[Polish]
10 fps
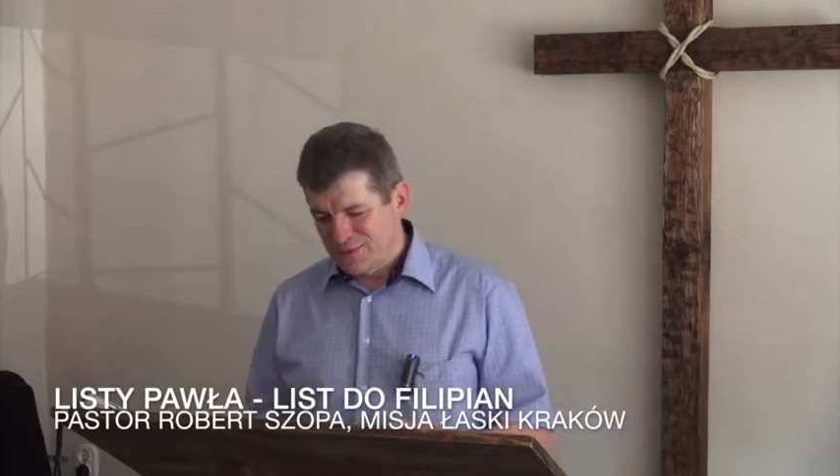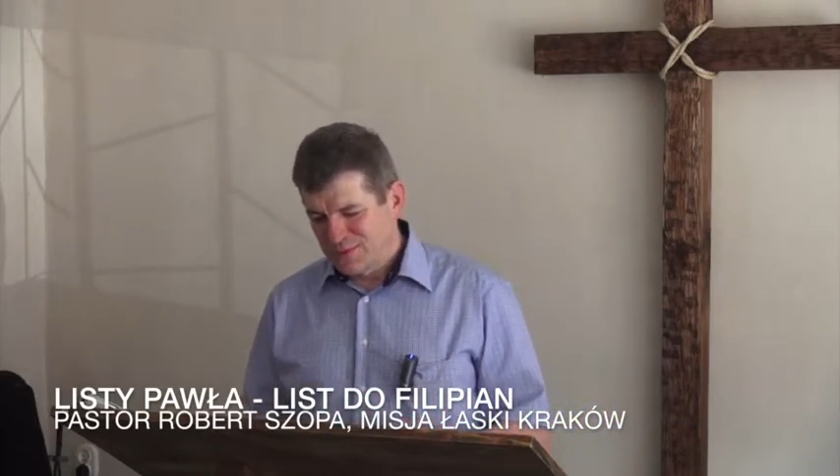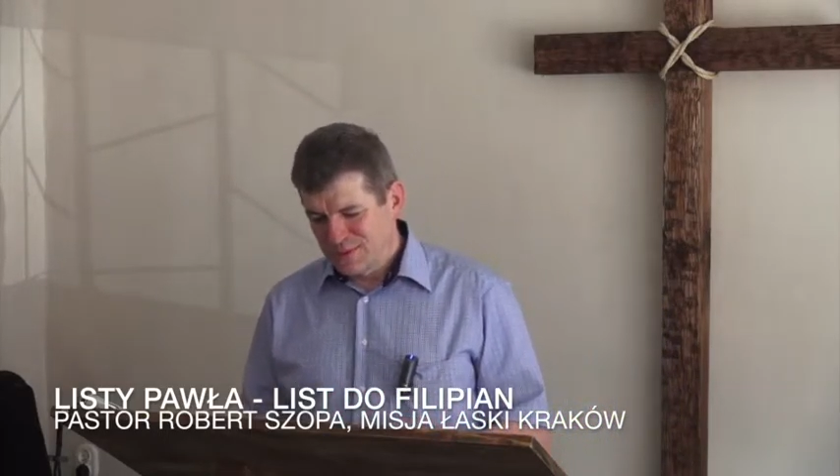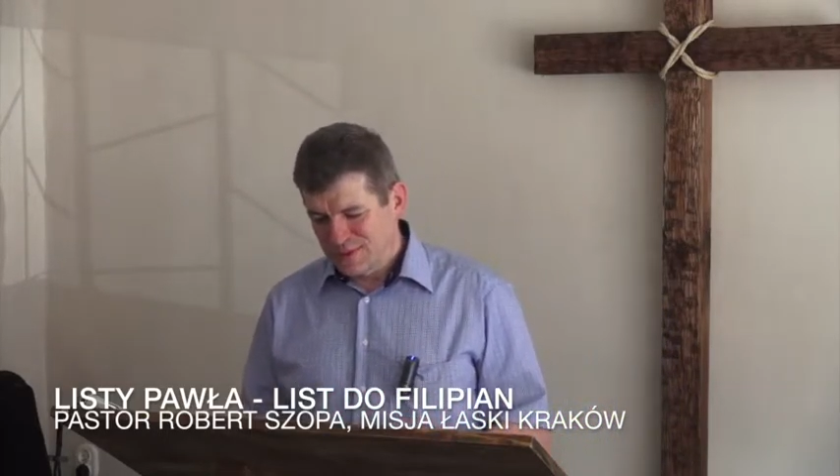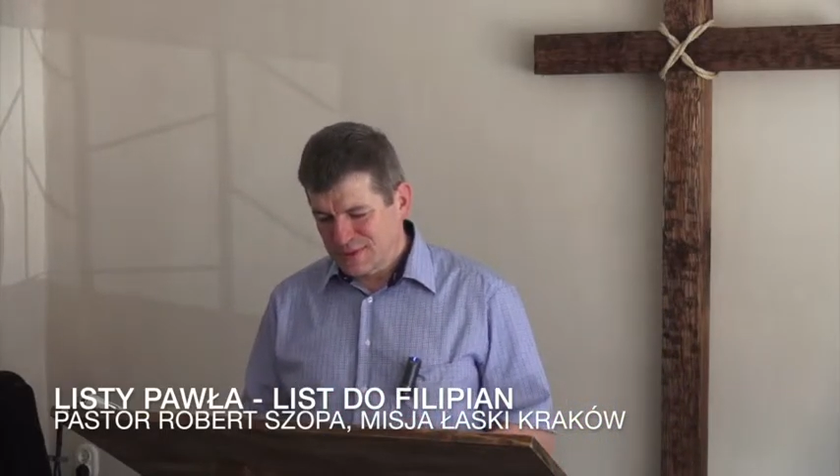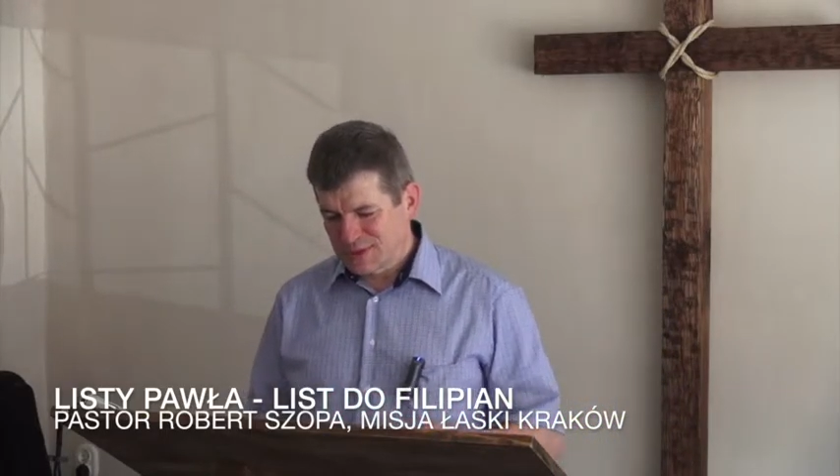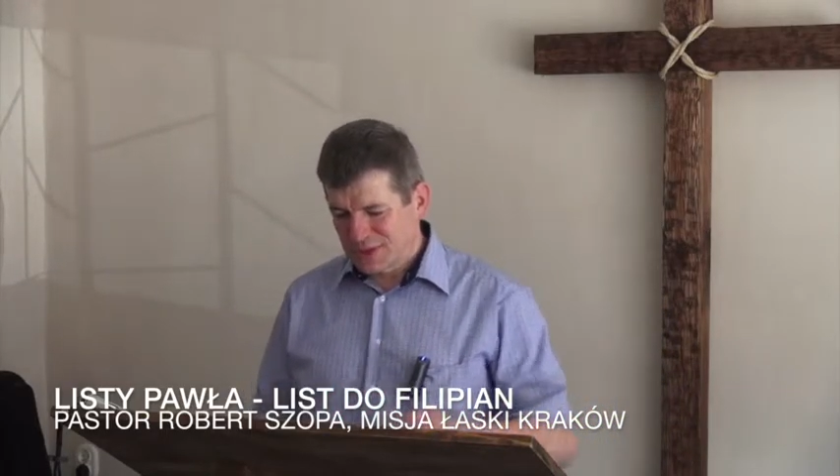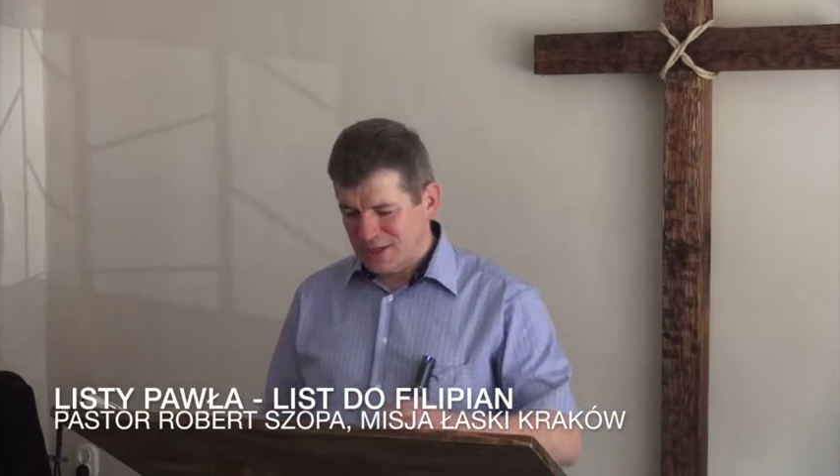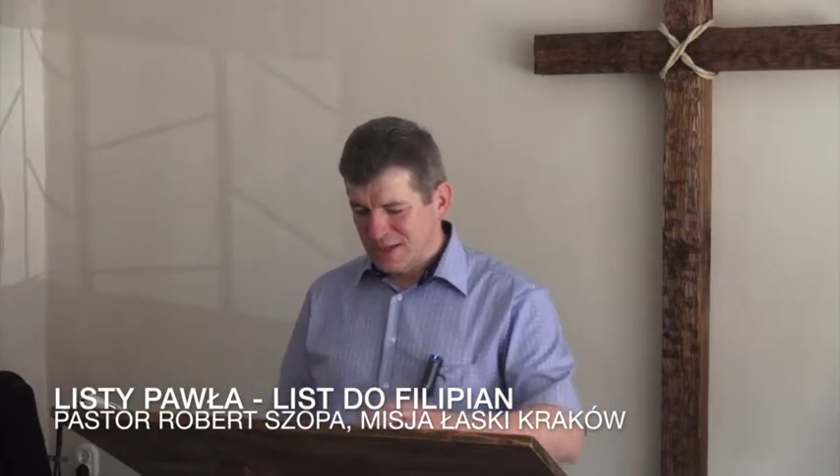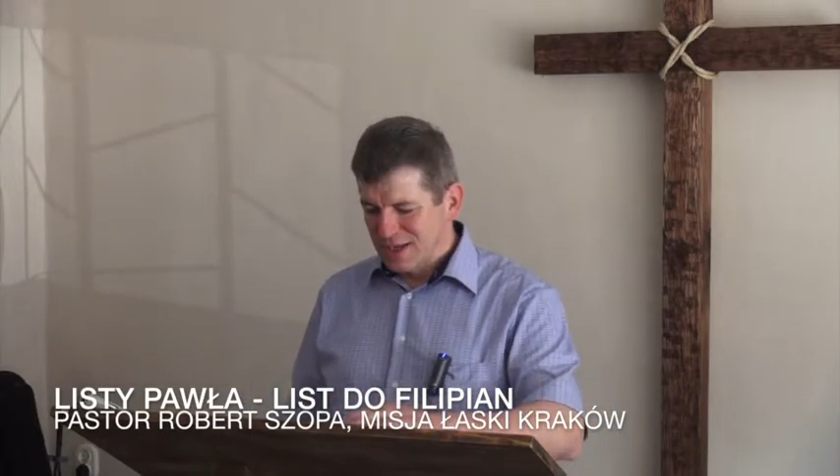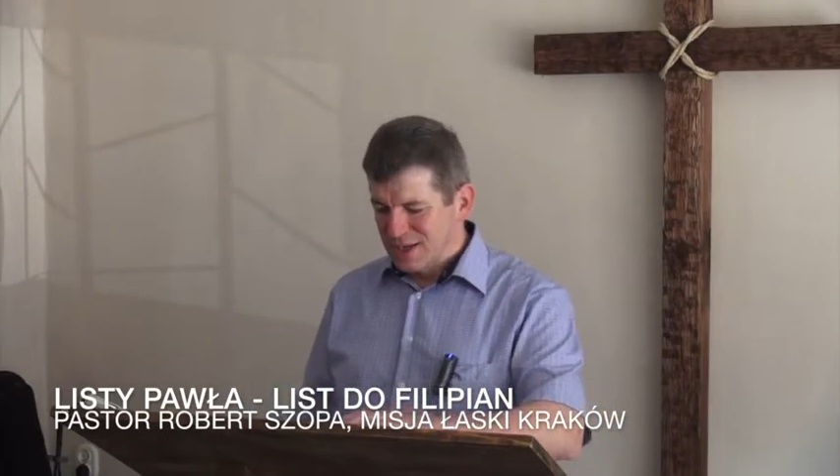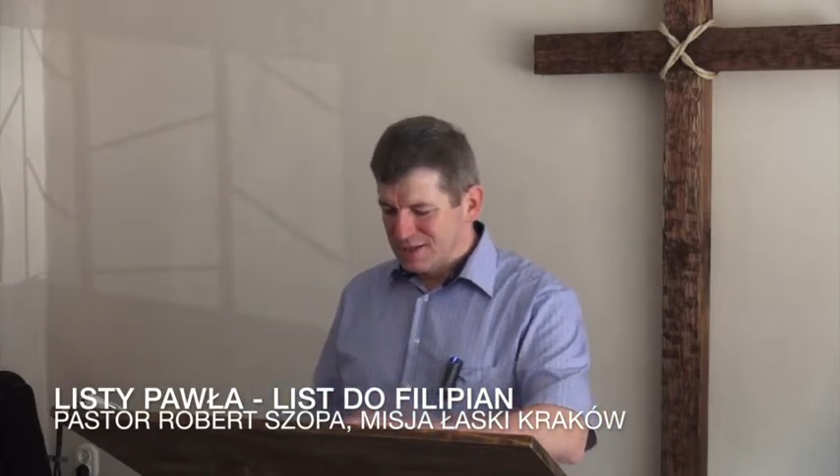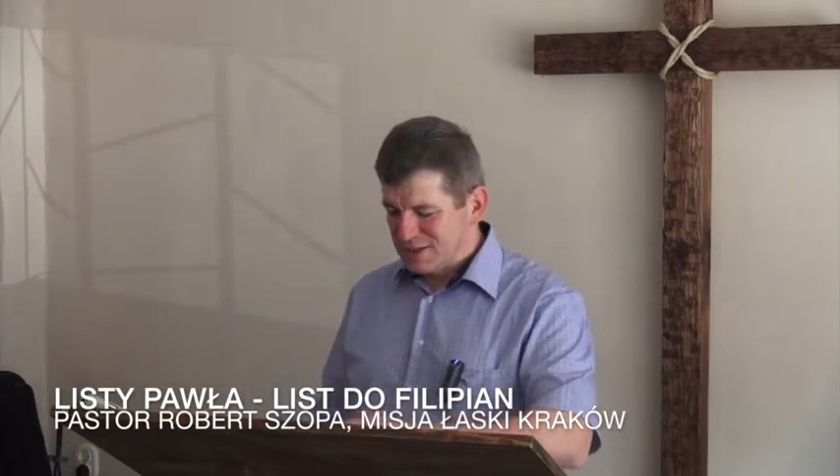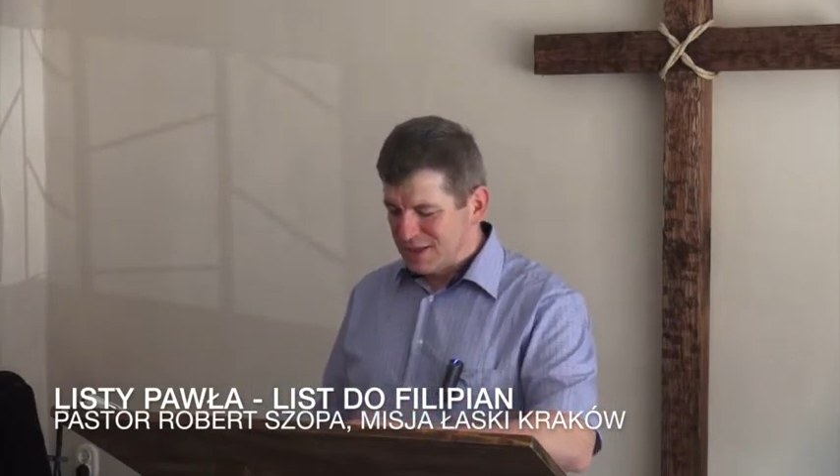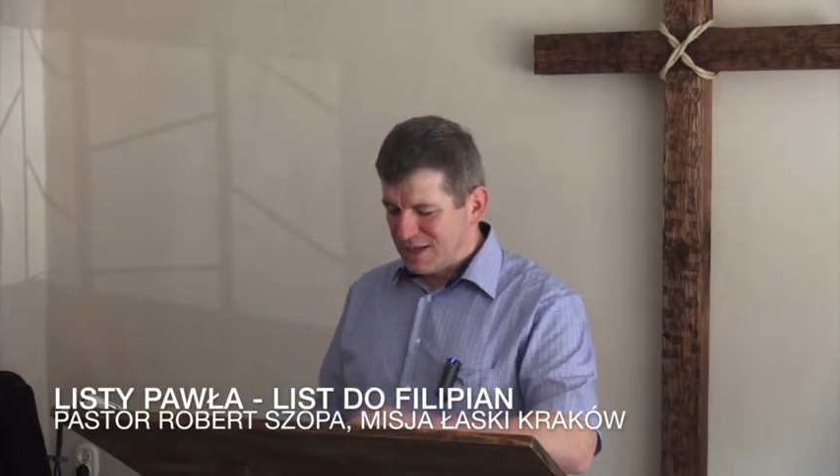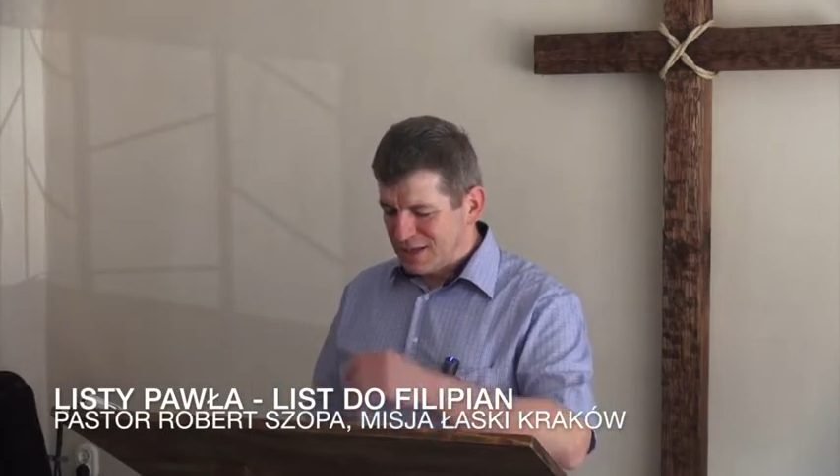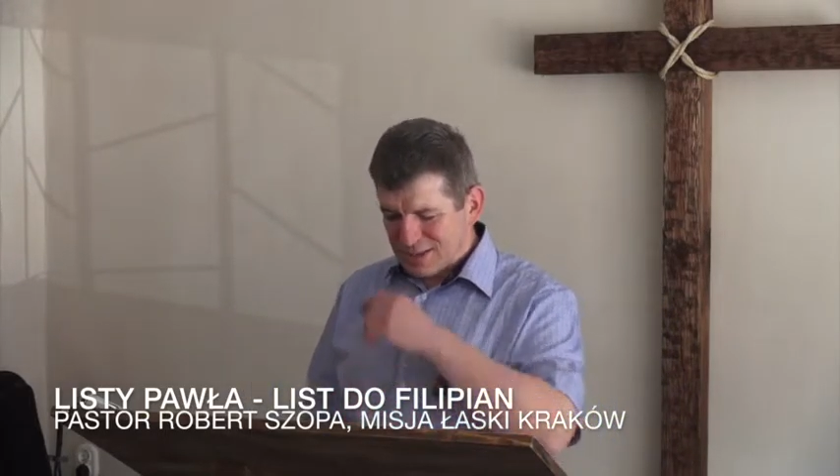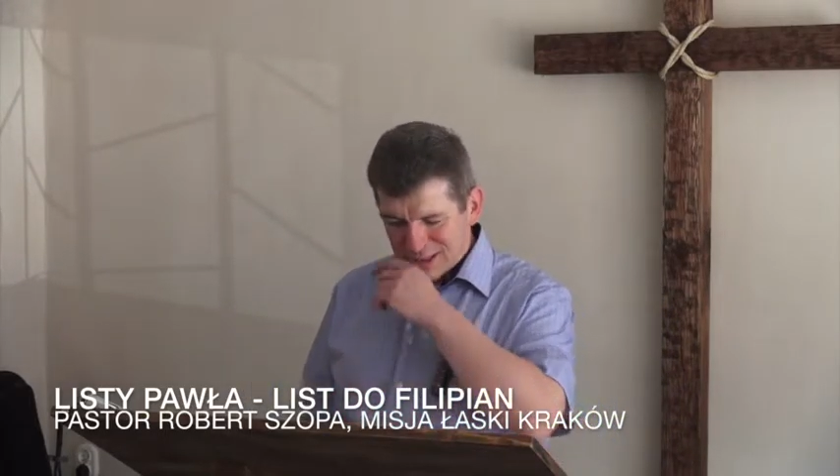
powodując, że, że, ta,